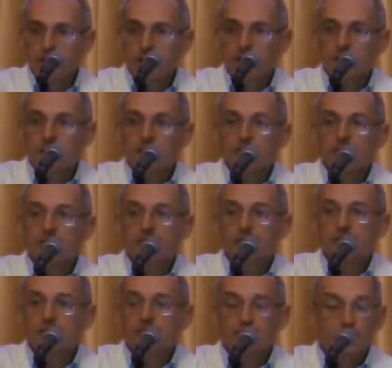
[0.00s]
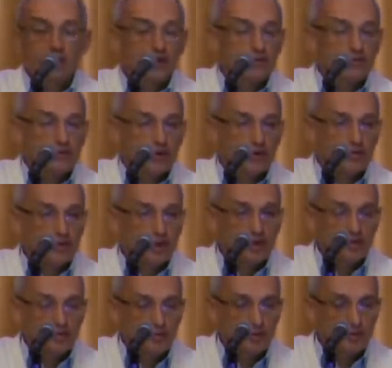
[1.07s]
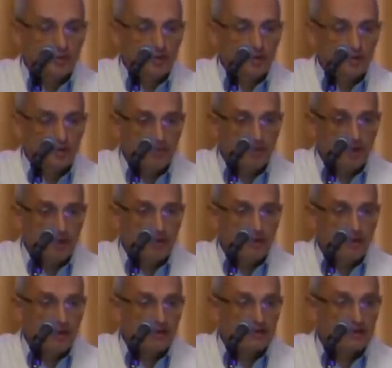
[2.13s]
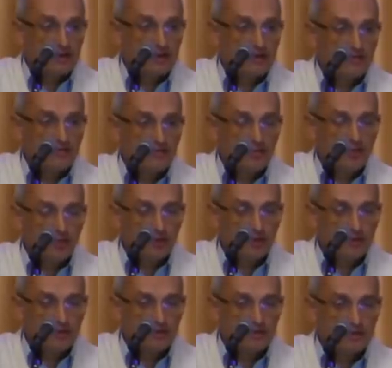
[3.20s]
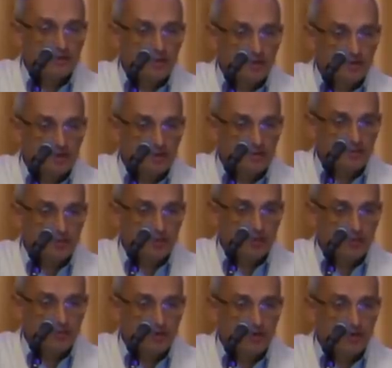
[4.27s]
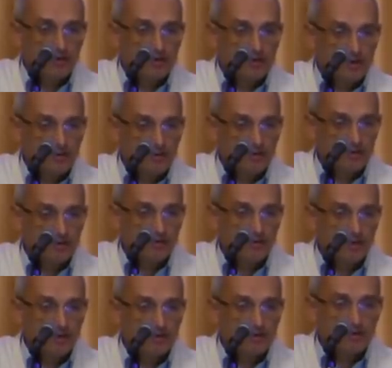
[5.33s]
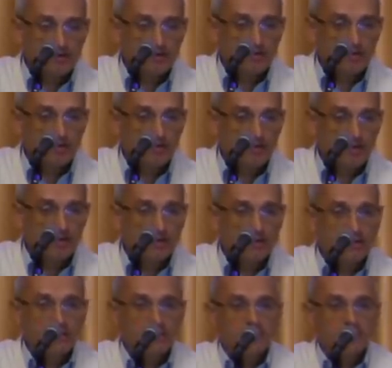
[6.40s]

Это то, что мне, как бы я не, не молодой парень. Я, кстати, в молодости занимался спортом, когда я самбо занимался, я столько не бегал.